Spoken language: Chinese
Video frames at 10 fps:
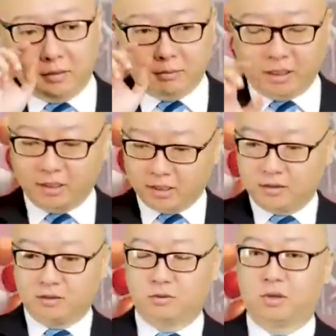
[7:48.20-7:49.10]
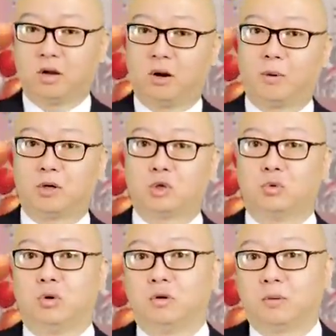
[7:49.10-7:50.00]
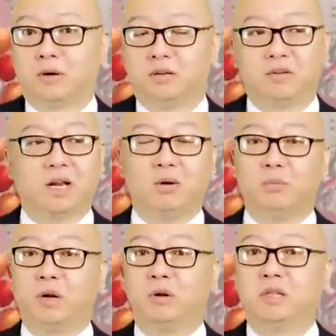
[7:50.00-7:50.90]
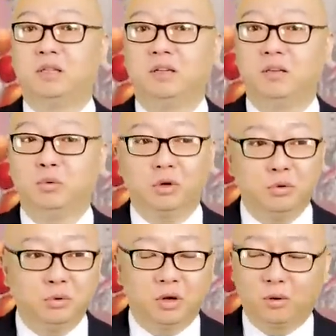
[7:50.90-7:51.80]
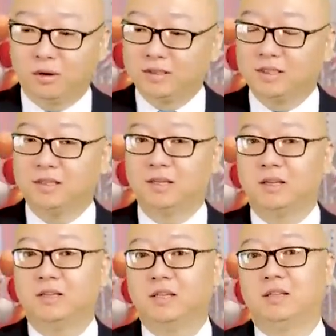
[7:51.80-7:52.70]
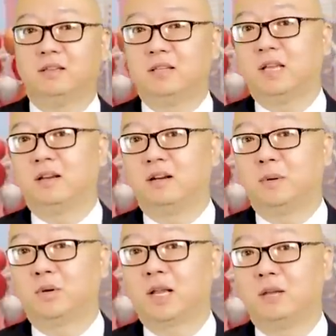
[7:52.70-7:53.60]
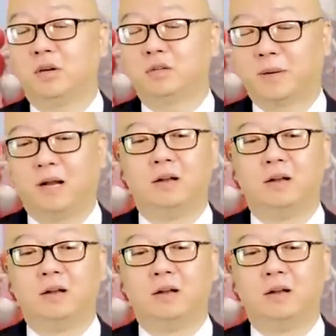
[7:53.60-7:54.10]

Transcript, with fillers: 每天坐在后面数控里边，你没看过美国那个越狱啊，或者近些年的一些电影里边都看得出来是吧？